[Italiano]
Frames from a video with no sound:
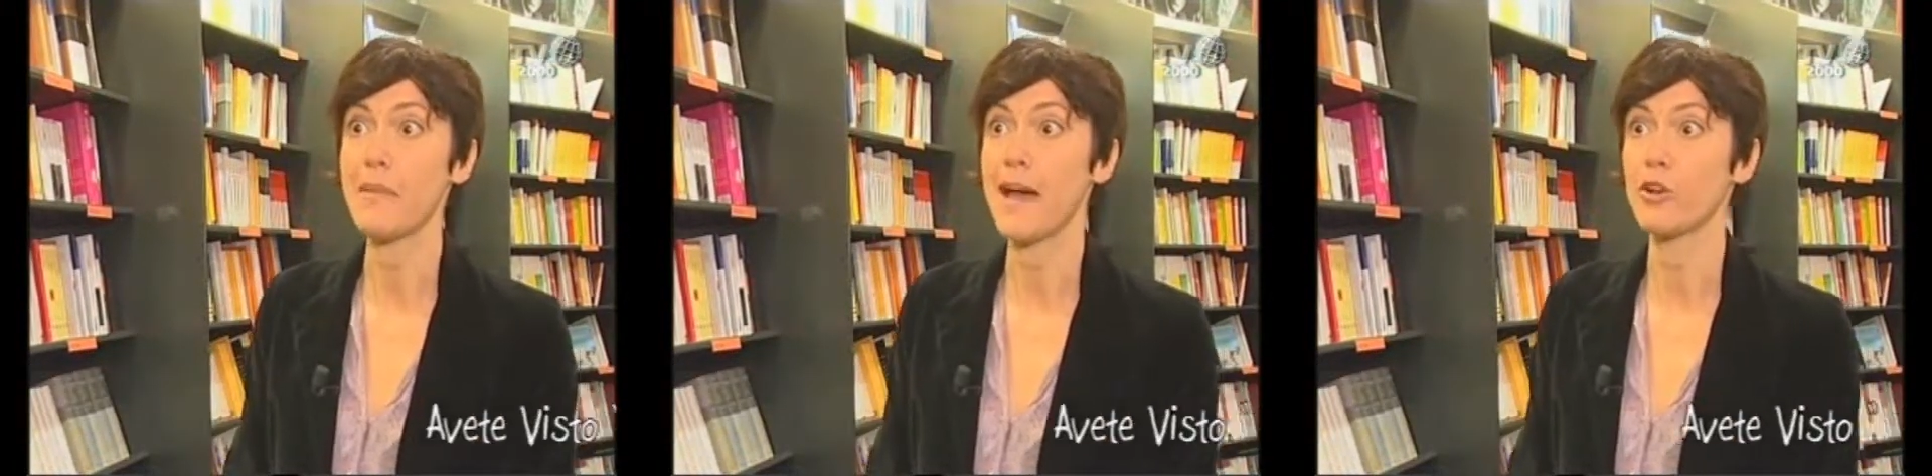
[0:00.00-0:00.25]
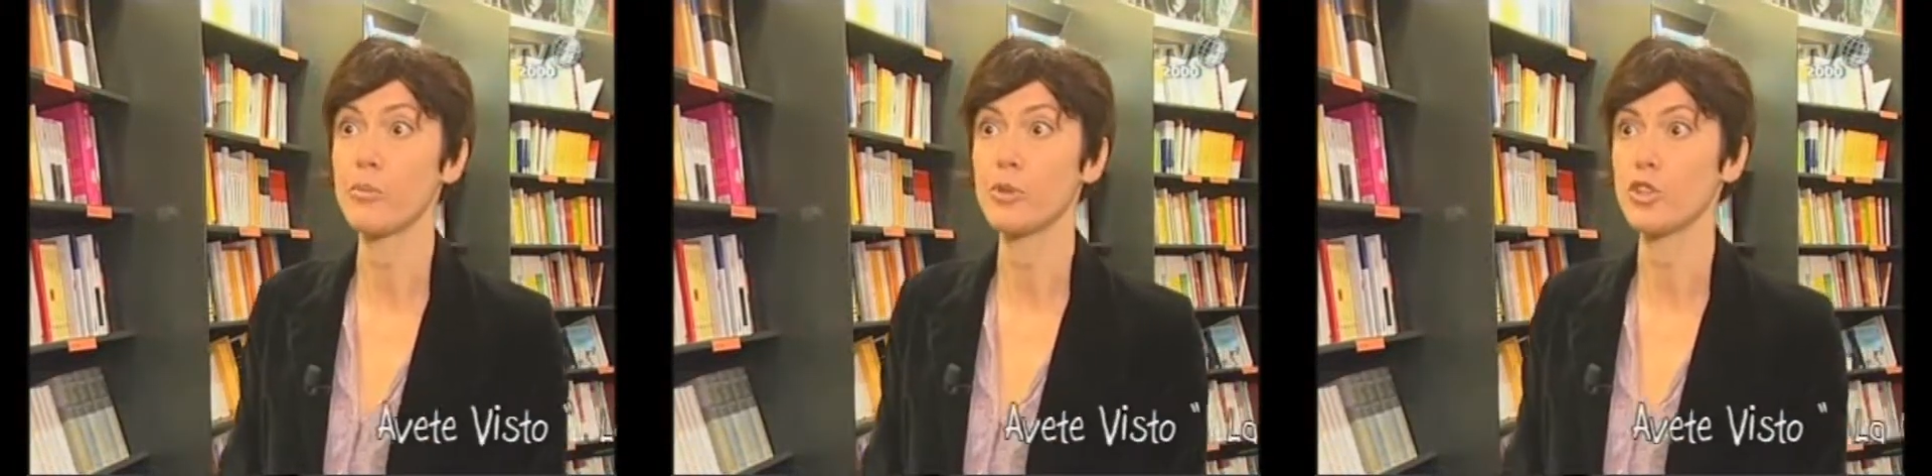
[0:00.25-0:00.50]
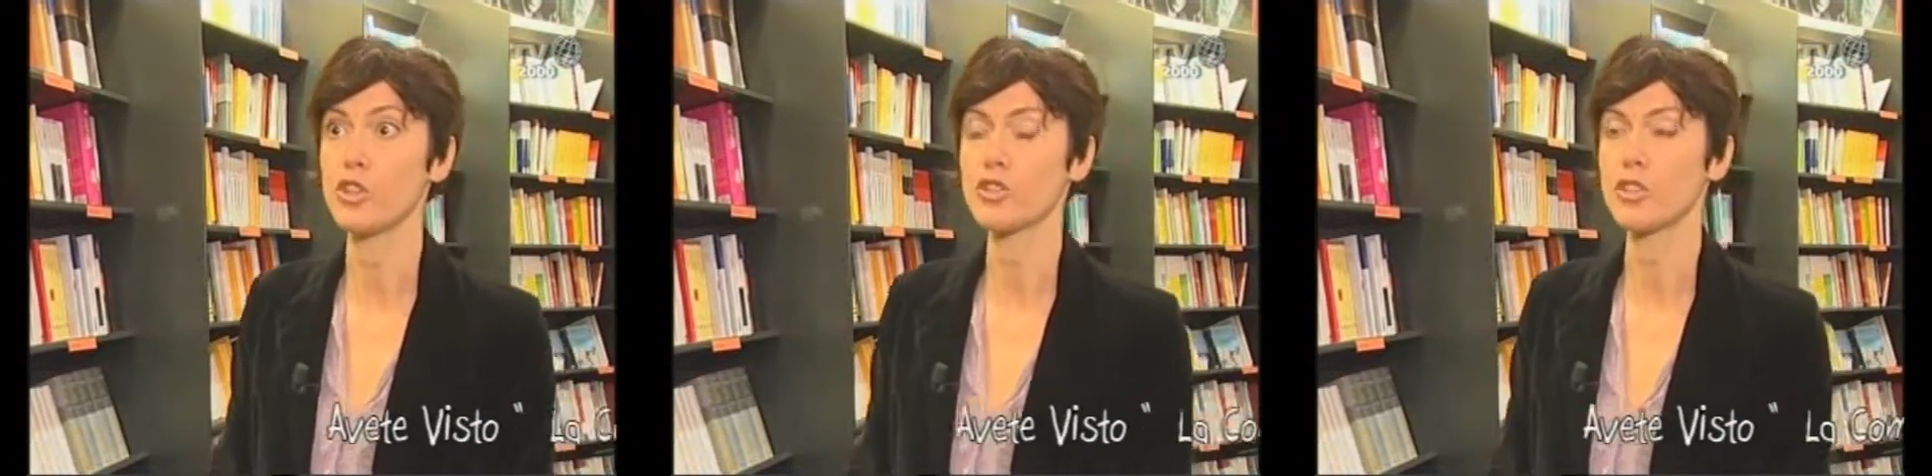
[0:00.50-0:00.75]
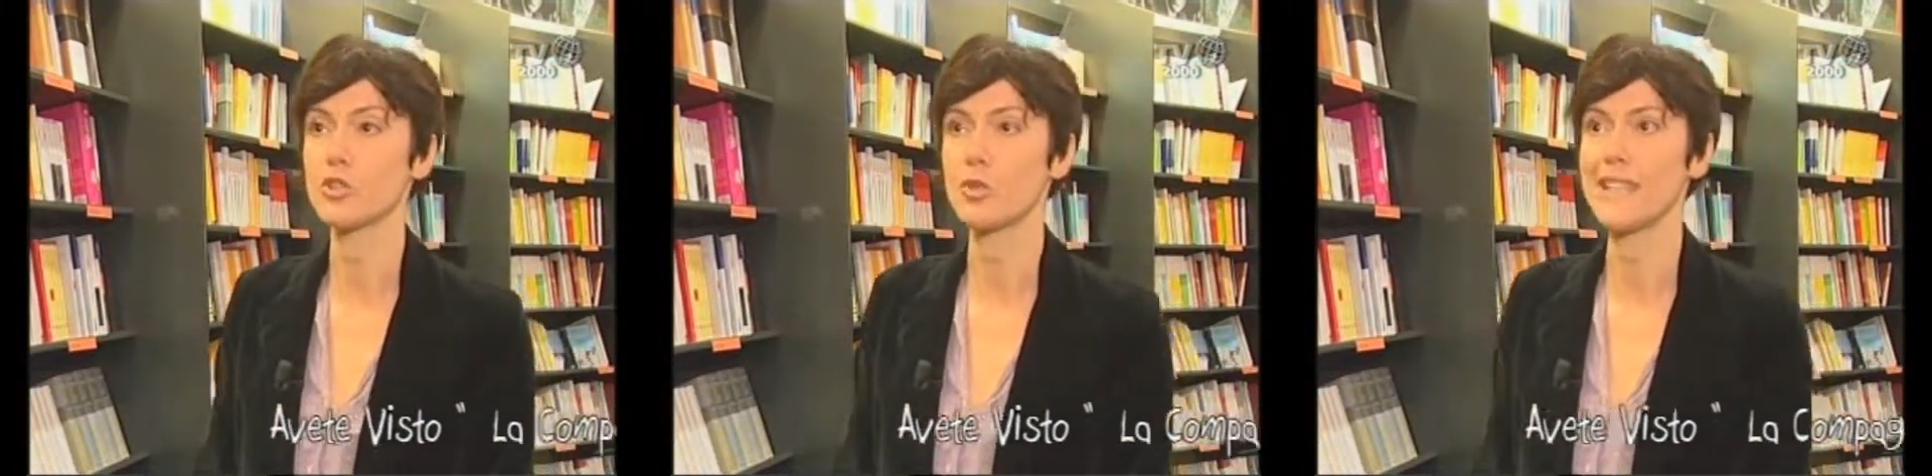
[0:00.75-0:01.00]
mano
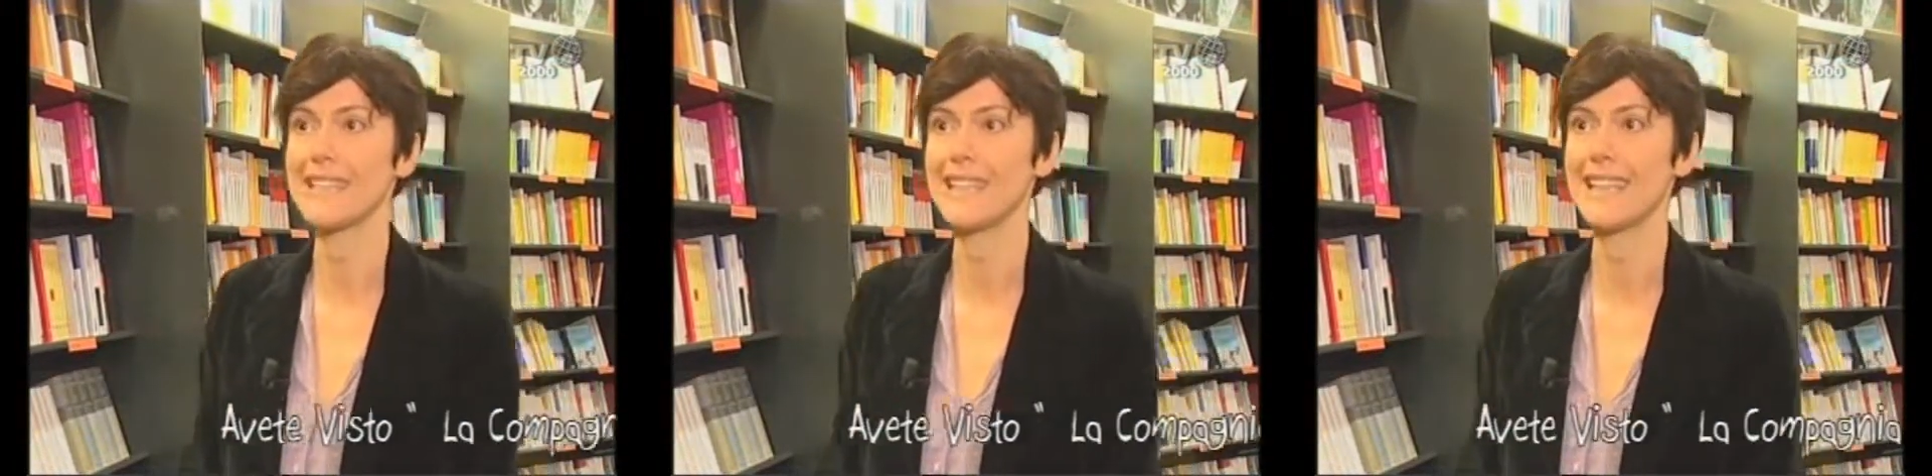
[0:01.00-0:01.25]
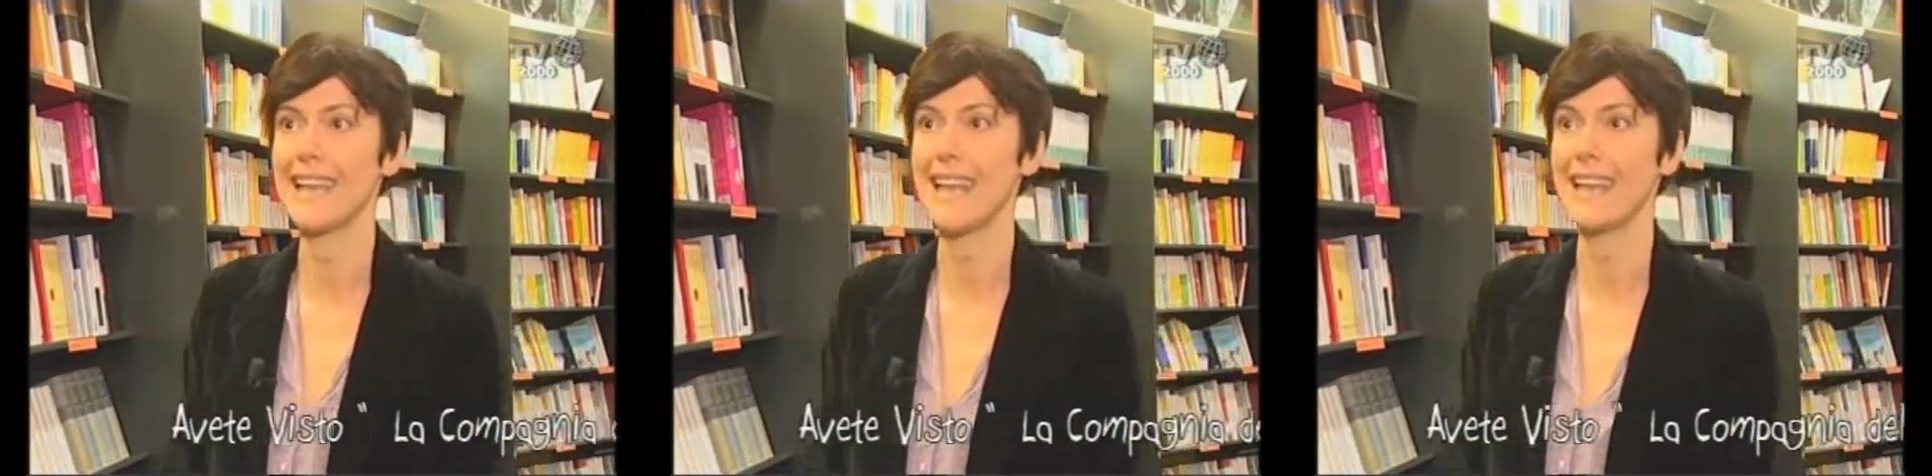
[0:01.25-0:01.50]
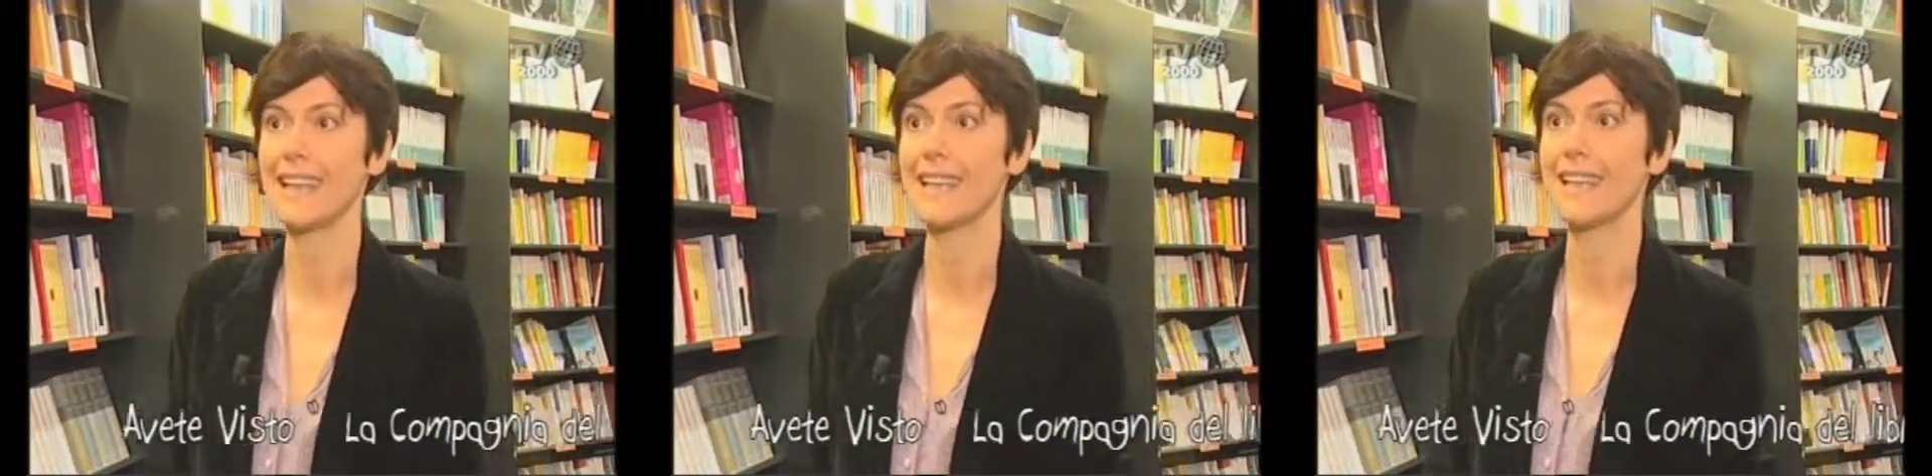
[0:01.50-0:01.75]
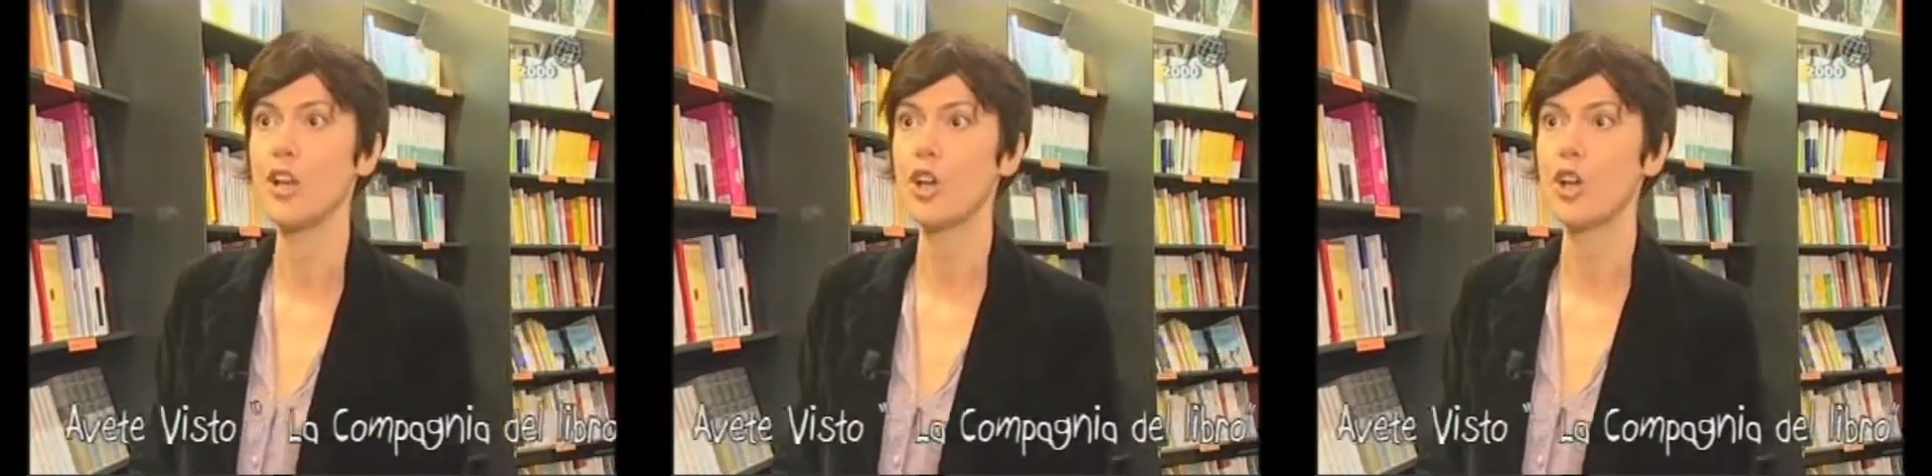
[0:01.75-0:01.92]
piuttosto che sulla CNN